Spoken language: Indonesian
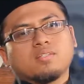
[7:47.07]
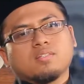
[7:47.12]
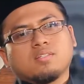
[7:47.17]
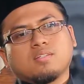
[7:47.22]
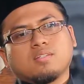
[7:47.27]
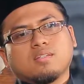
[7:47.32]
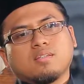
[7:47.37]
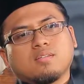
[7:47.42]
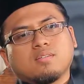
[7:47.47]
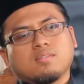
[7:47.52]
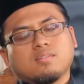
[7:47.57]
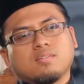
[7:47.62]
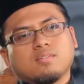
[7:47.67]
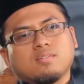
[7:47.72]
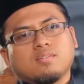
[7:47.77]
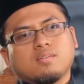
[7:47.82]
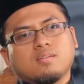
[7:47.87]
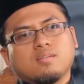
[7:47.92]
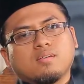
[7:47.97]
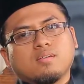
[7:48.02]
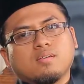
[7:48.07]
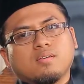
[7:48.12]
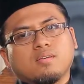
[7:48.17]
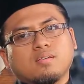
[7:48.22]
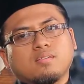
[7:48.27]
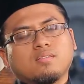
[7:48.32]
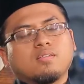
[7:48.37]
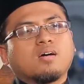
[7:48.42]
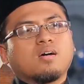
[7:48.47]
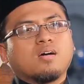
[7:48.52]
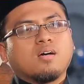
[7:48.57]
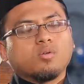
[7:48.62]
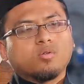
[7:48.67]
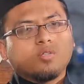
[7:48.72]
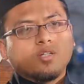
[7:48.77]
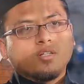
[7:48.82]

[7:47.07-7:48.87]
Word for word: sendiri. Yang ahlu